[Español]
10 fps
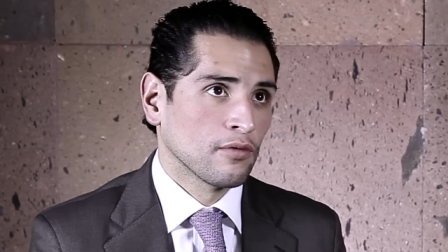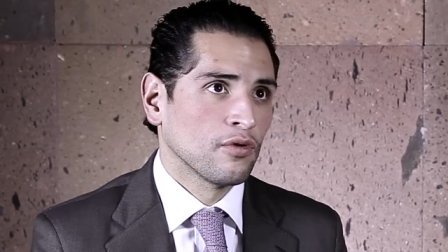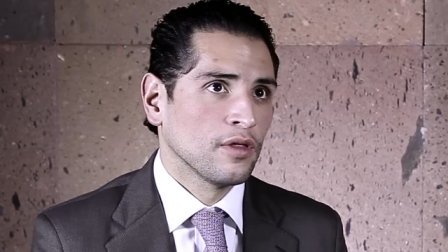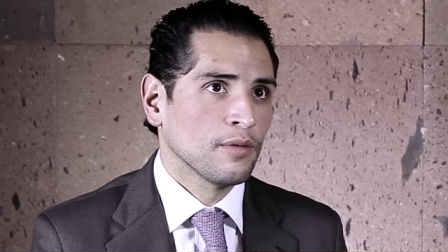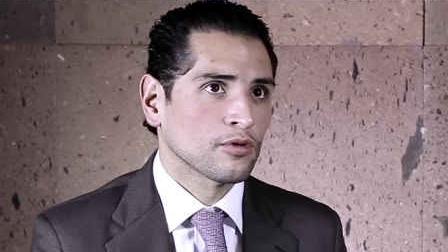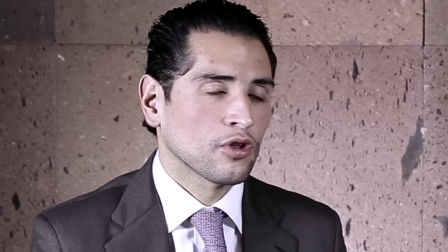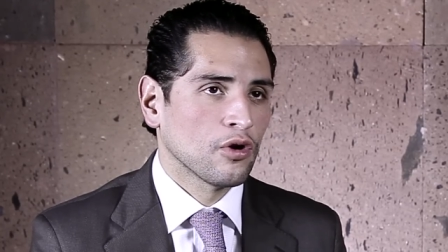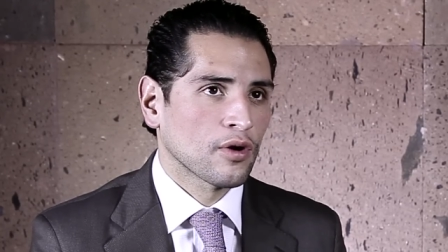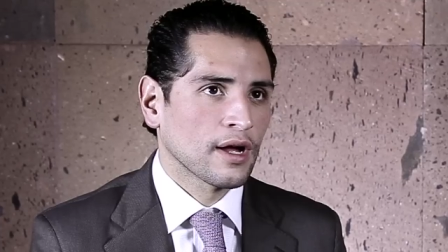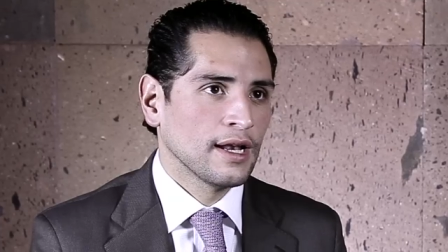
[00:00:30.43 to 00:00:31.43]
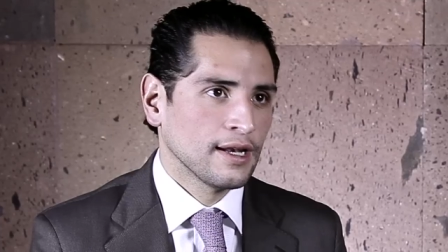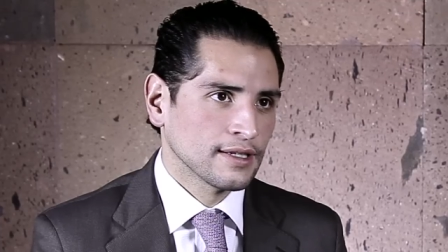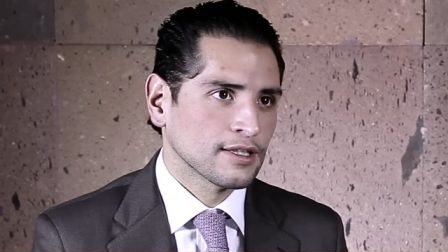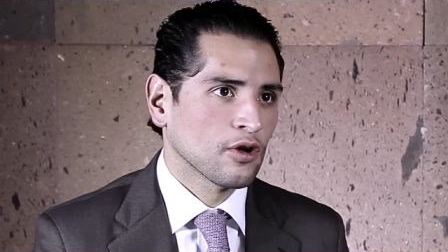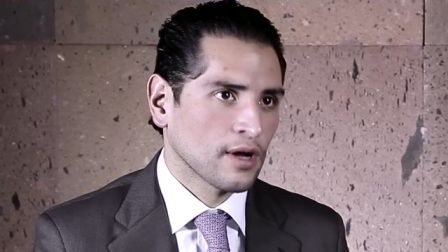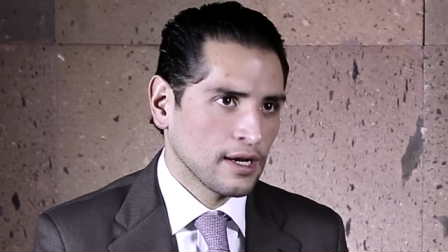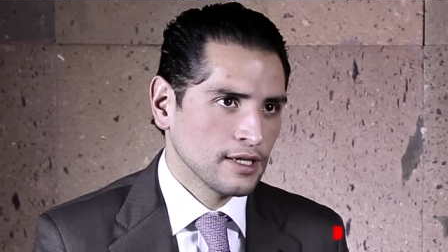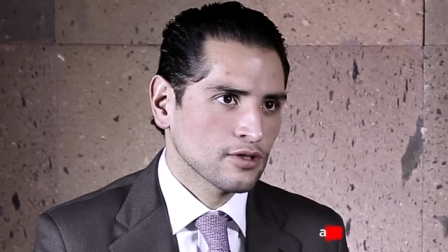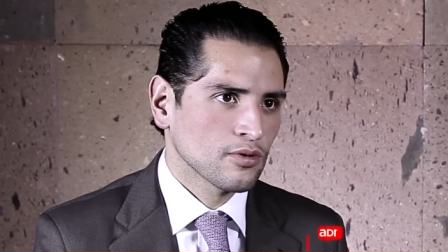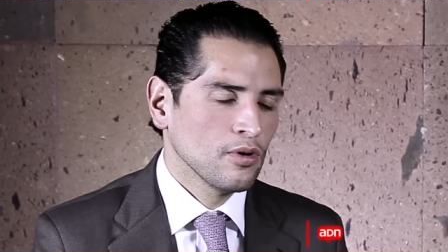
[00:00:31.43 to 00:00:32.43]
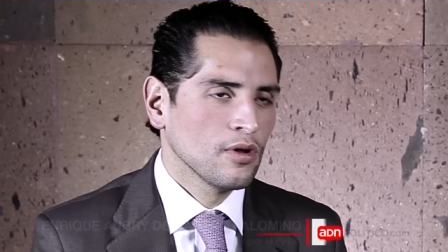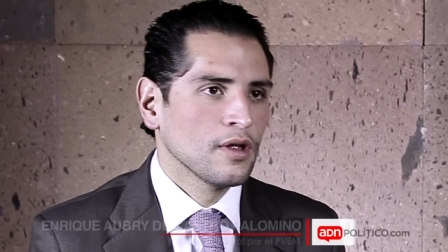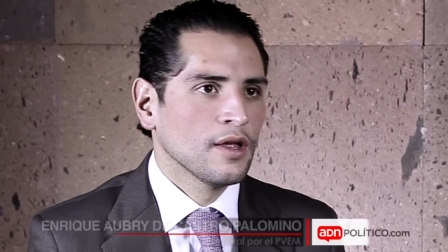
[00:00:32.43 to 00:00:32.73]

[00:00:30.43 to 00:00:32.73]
fui diputado local en el estado de Jalisco,